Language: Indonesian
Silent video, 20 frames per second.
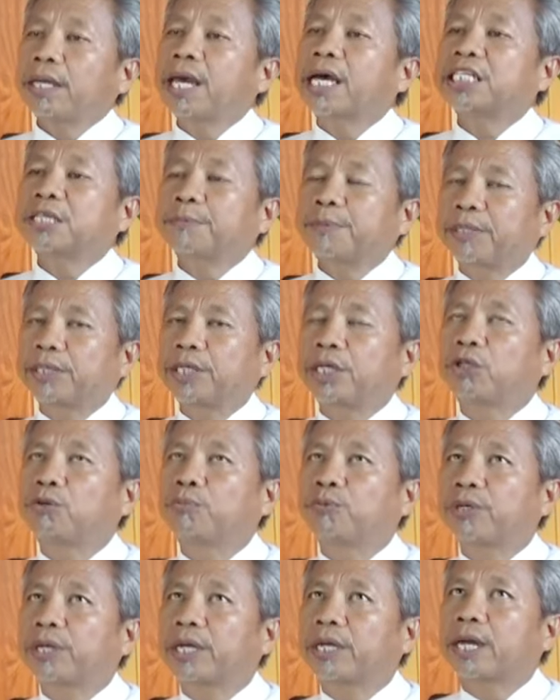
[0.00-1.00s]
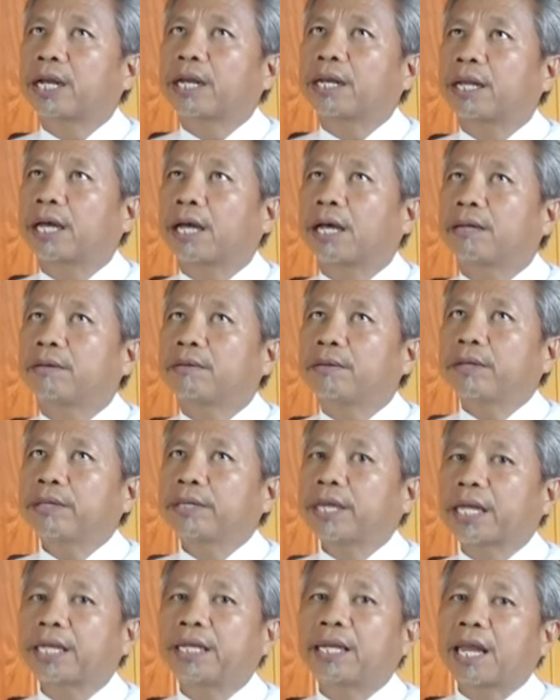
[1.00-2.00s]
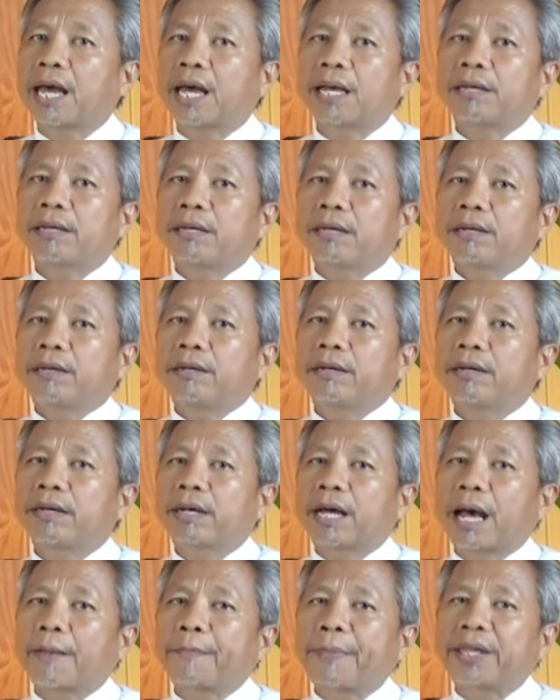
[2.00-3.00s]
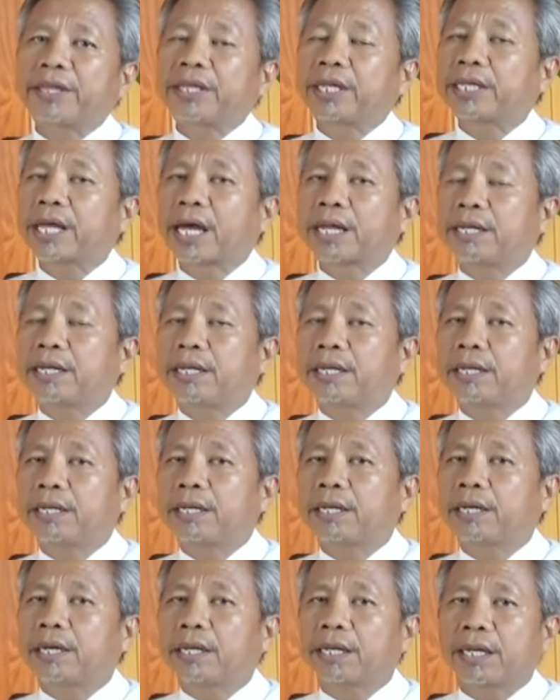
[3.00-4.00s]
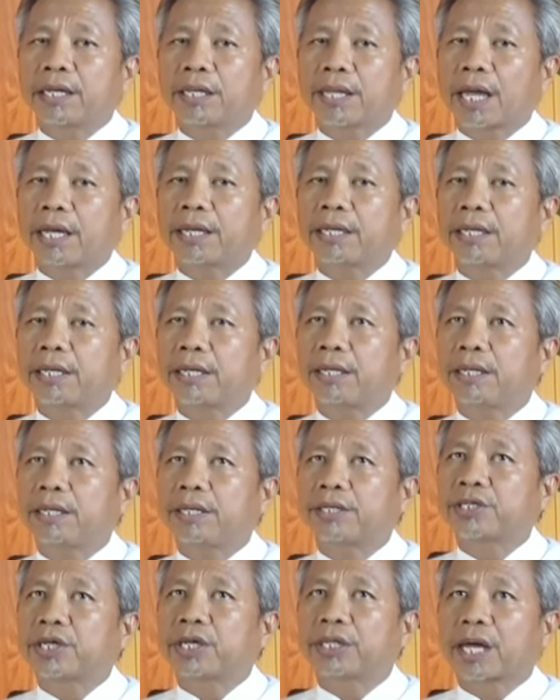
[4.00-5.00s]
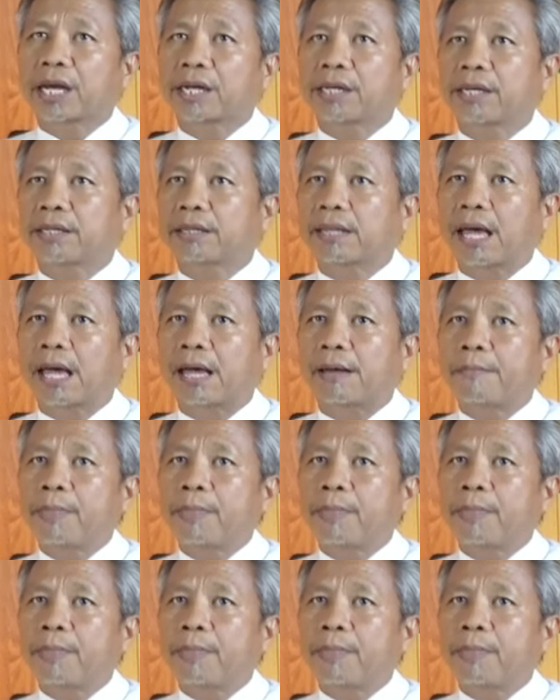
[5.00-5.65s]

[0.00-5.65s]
Ya seperti itu mungkin karena ya inilah eh, apa yang terjadi di negeri kita ini di sekitar kita